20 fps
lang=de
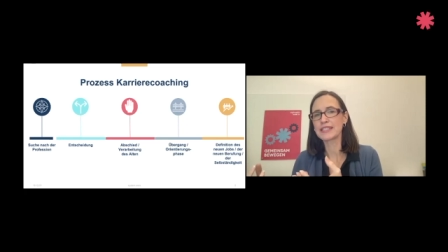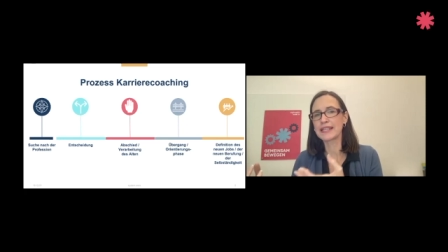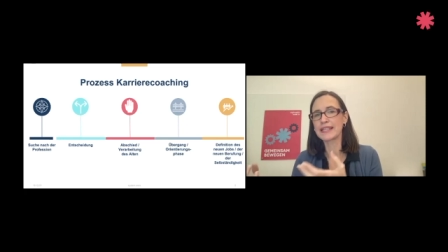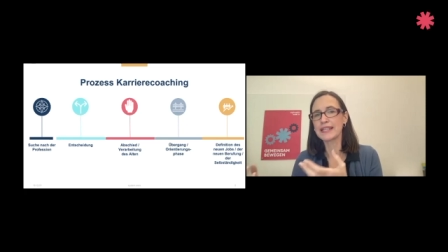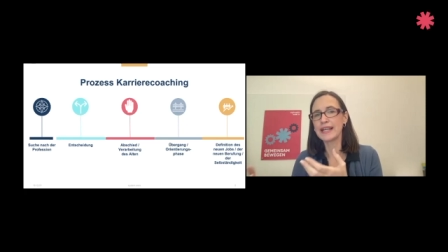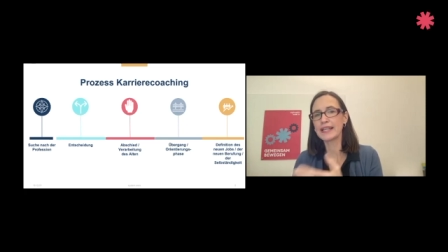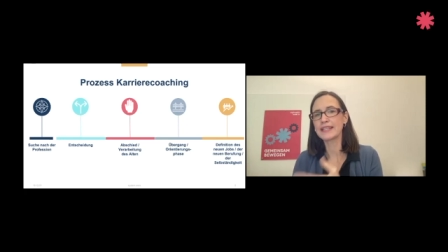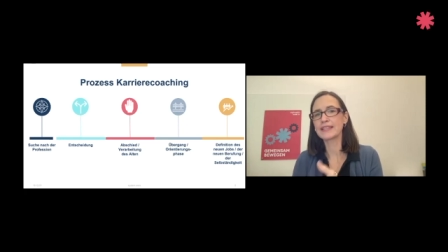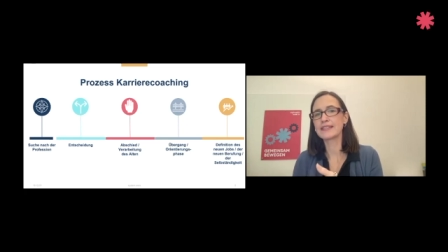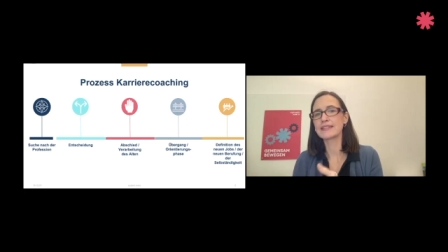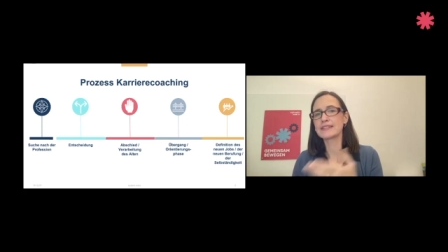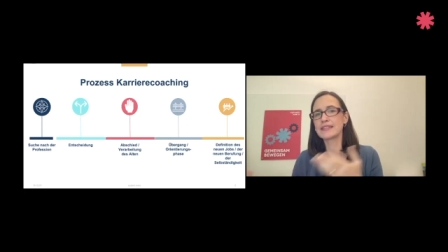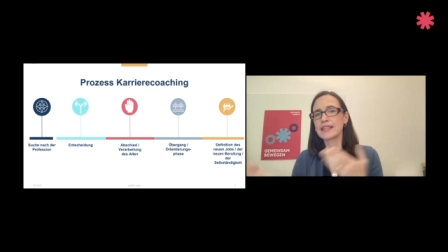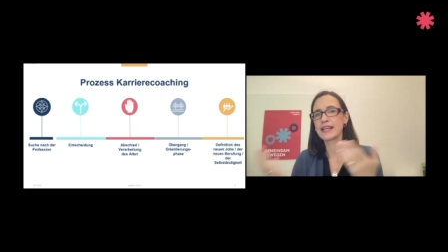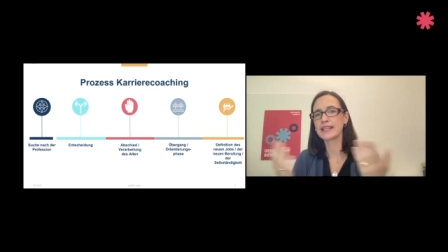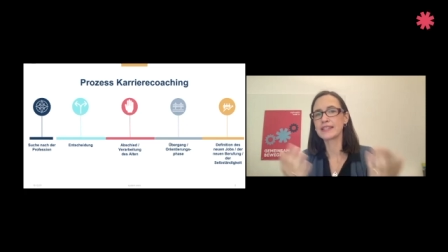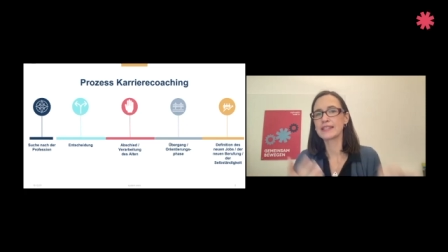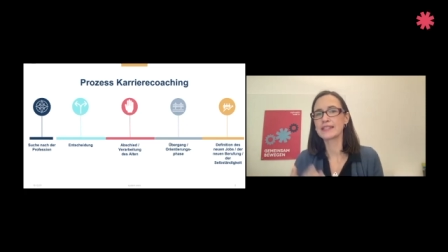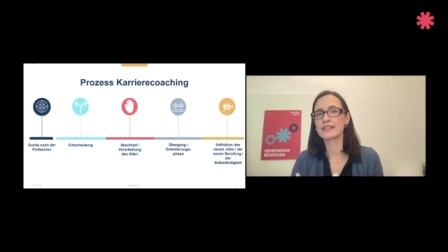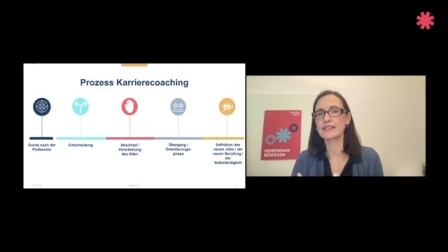dann kann es
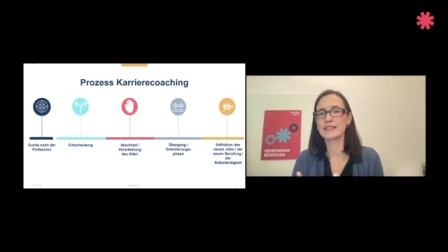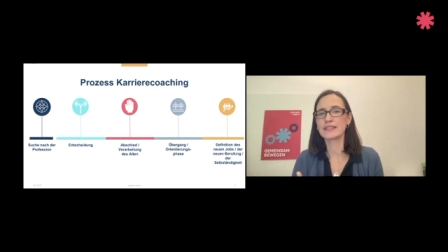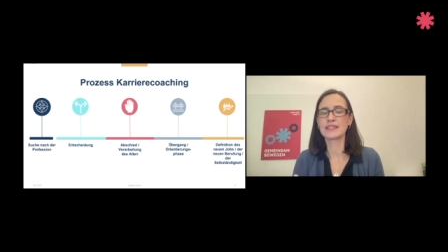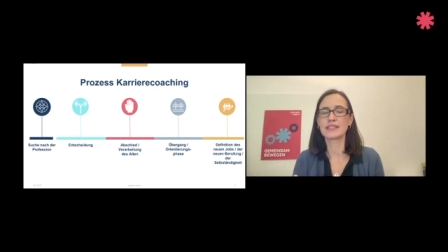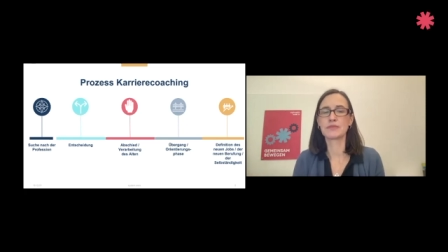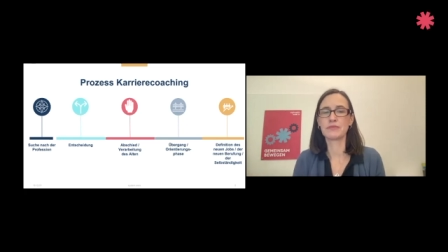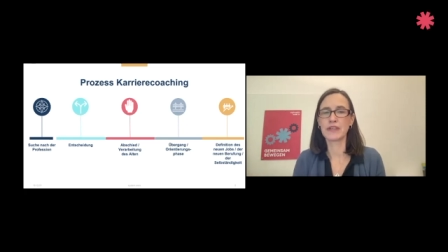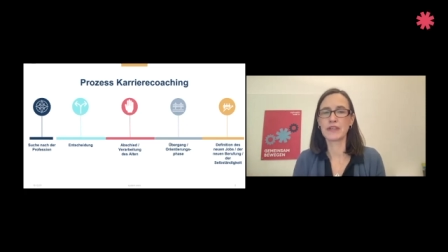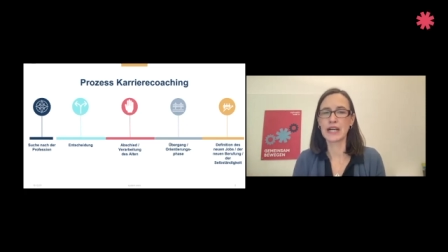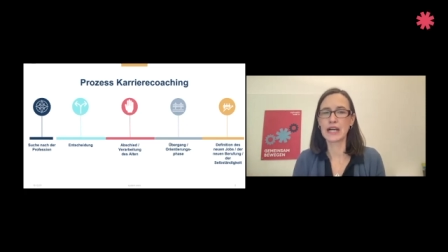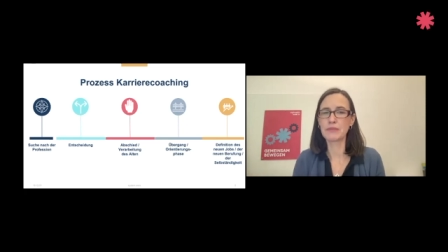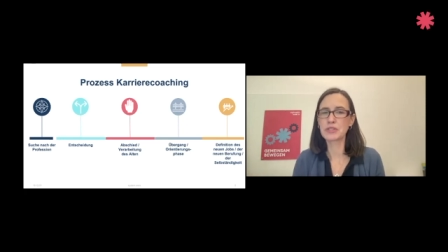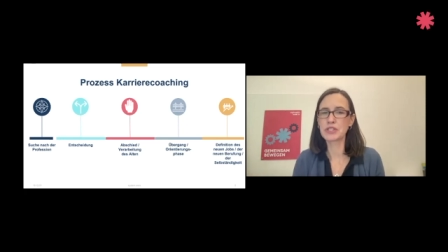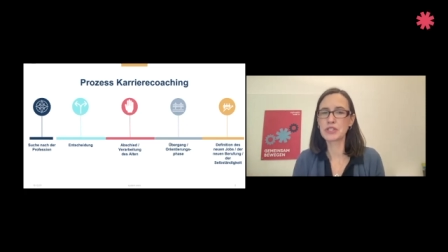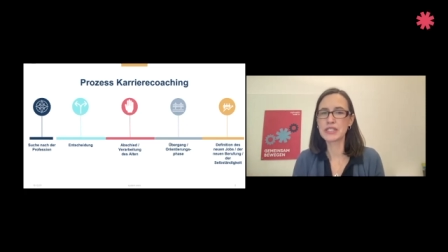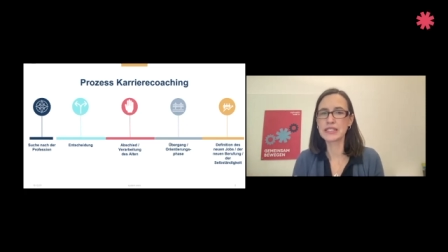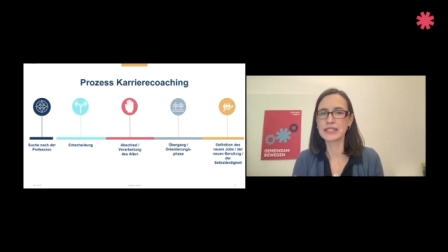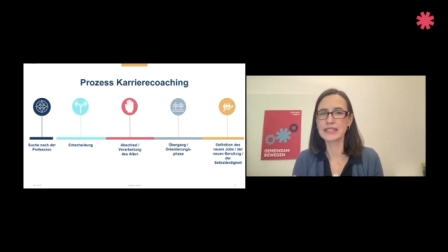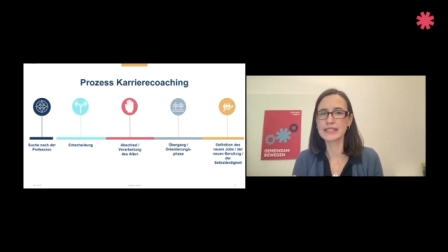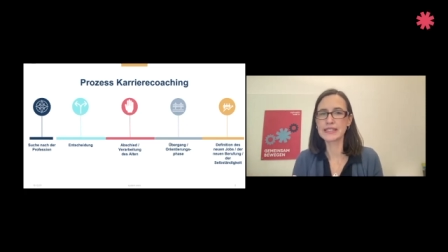sein, dass in diesem
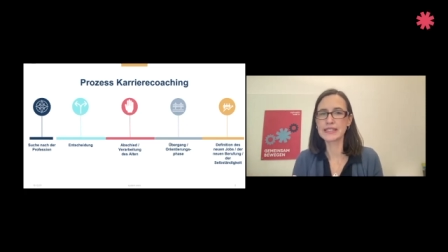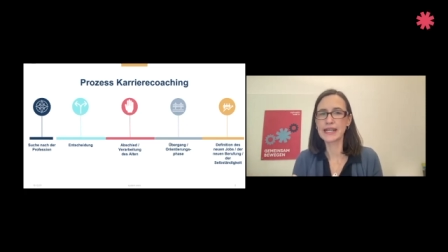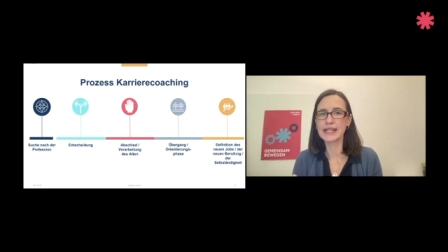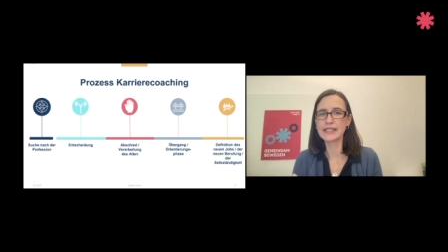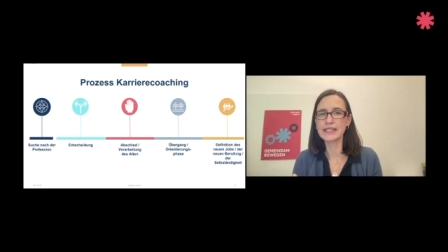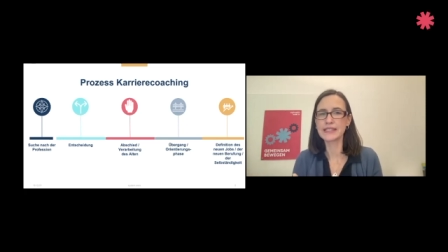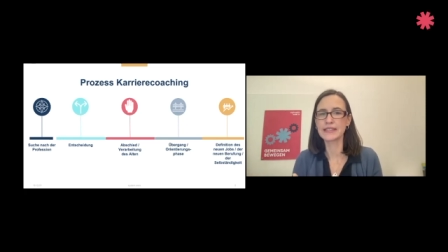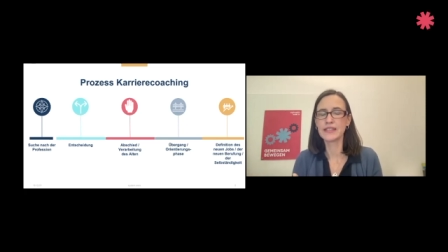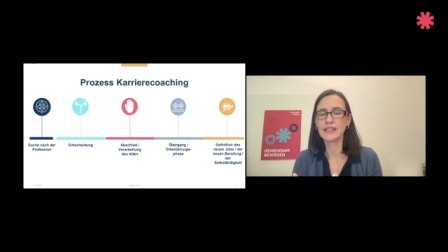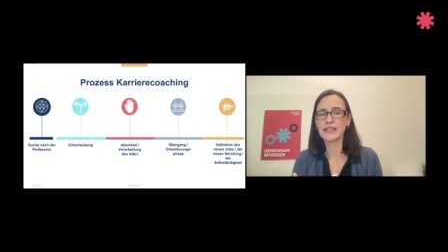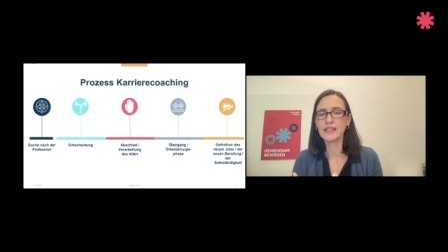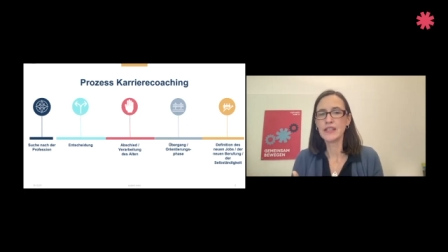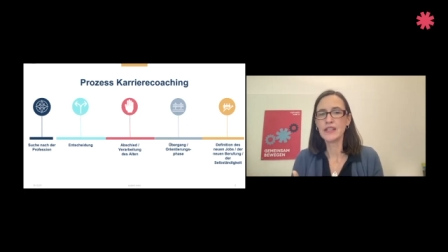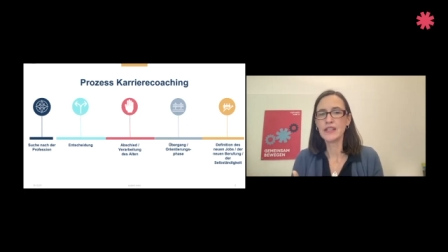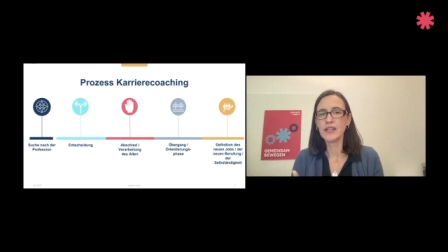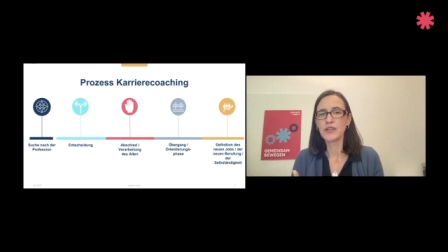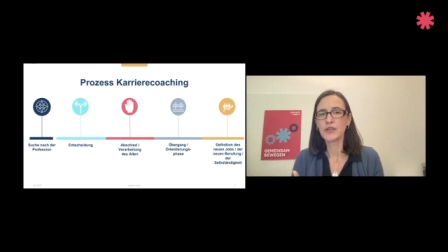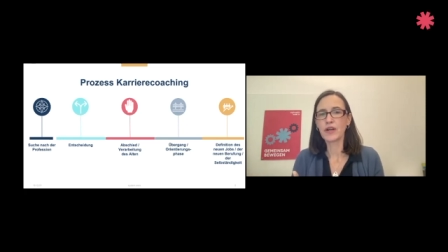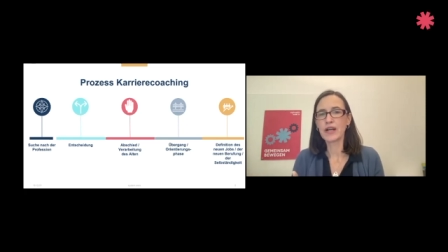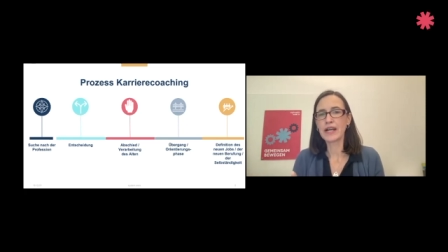Verabschieden des Alten
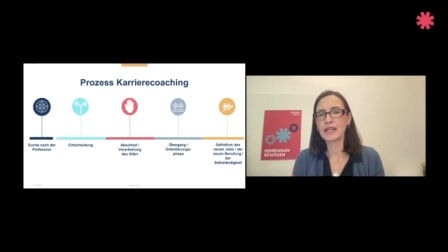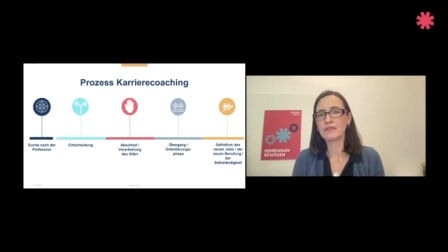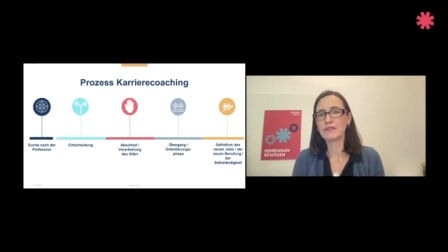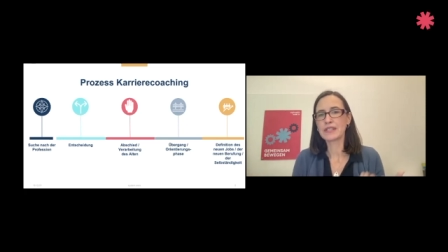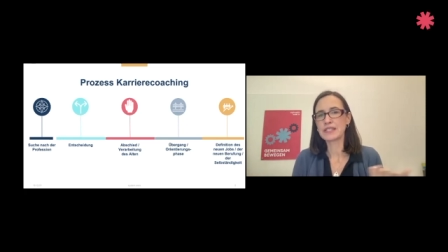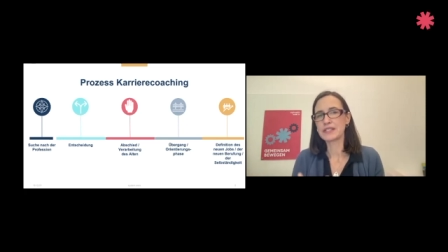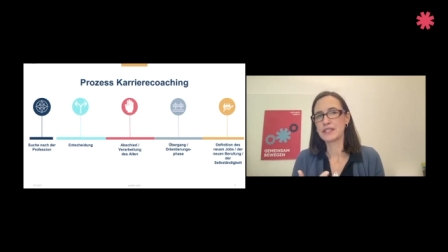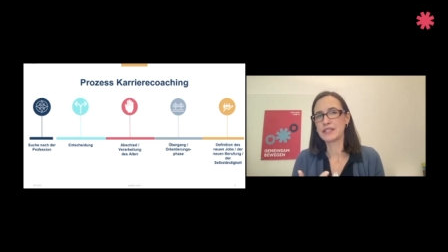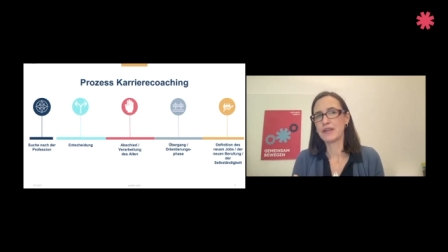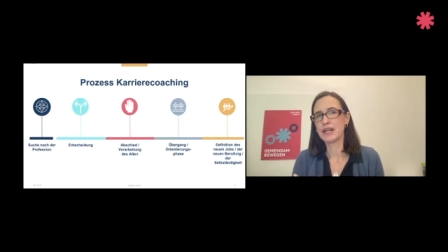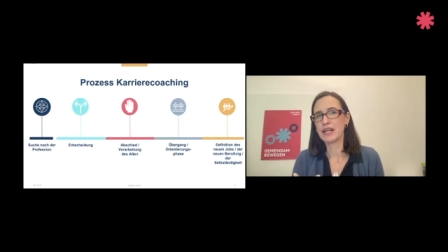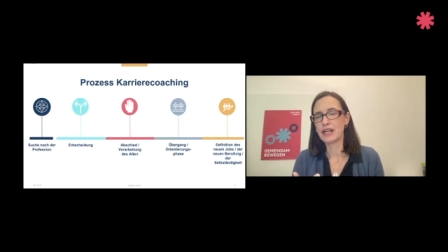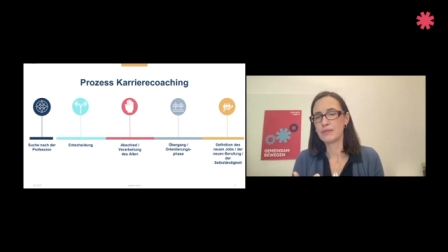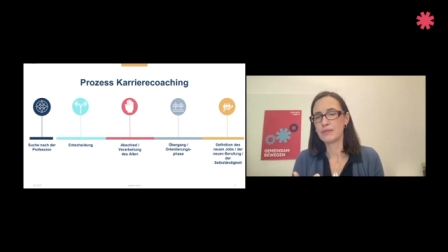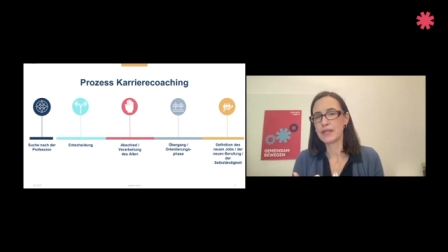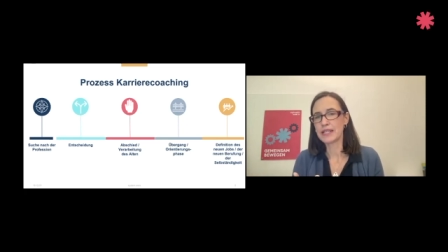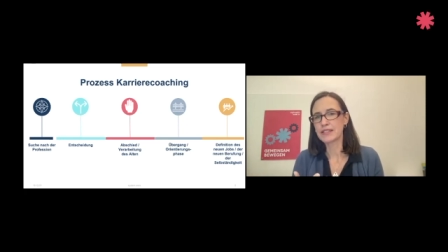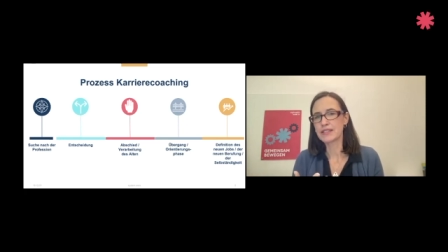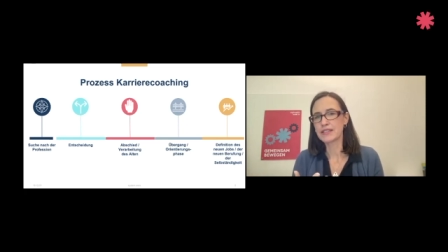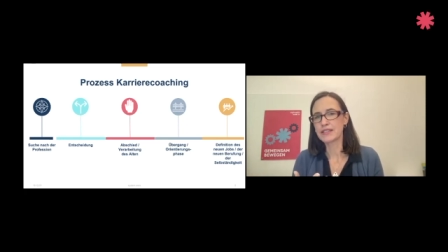noch etwas nicht
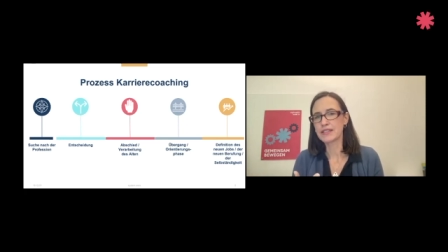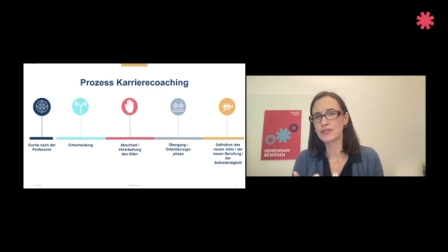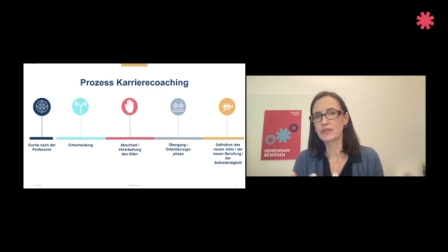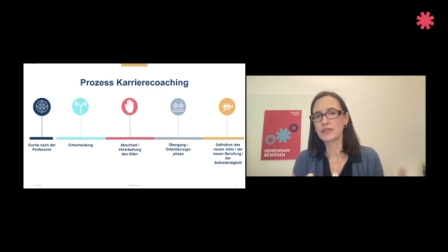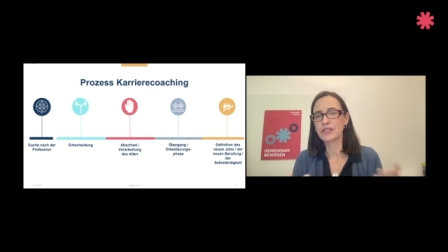verarbeitet ist.